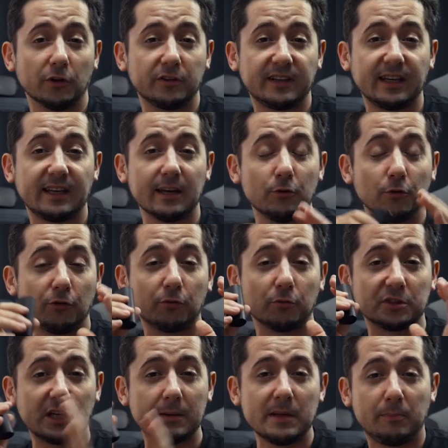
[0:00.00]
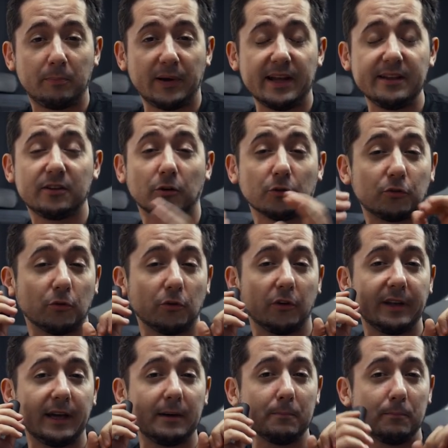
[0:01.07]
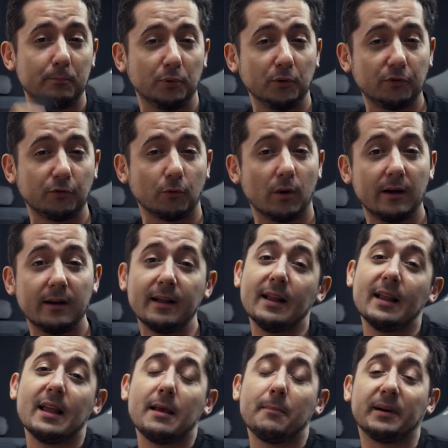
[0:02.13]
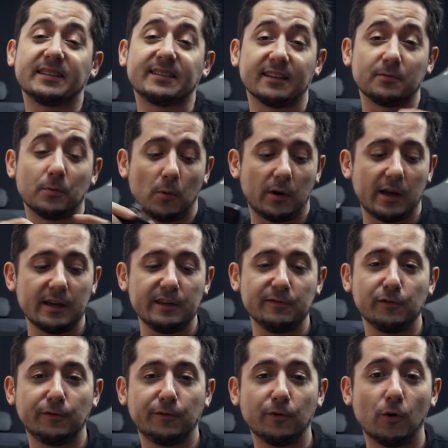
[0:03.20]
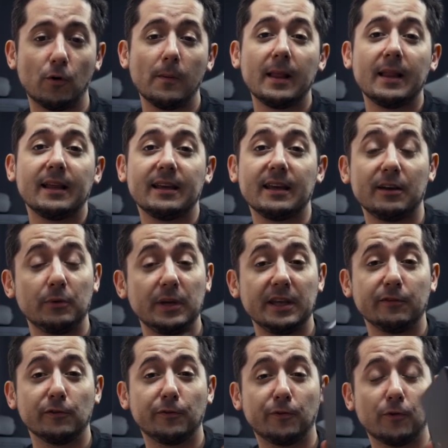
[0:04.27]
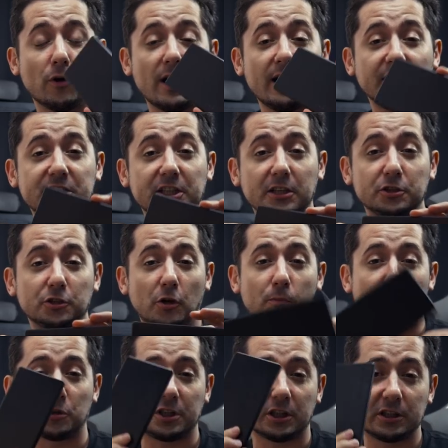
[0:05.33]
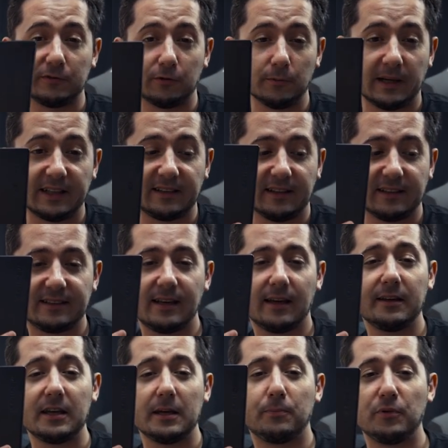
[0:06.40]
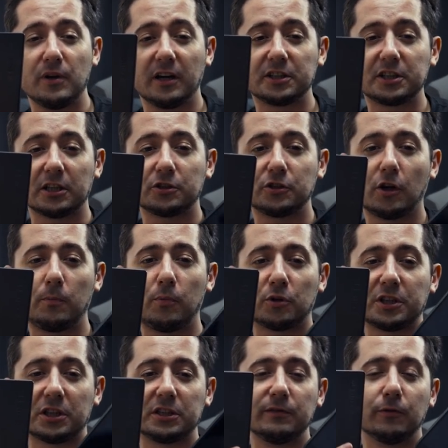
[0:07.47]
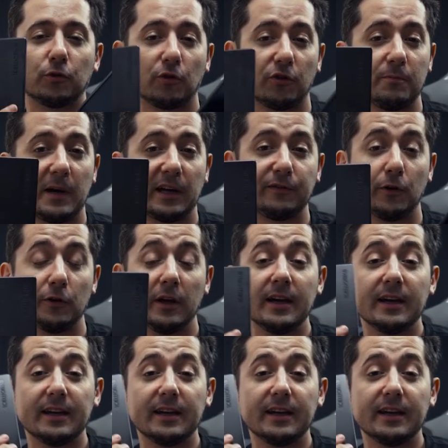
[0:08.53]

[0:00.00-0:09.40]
noterez qu'elles ne sont jamais pleines quand on en a besoin. Parce qu'à ce moment-là, il vous faut, et oui, il vous faut un chargeur pour charger votre batterie externe et puis un chargeur pour charger votre smartphone.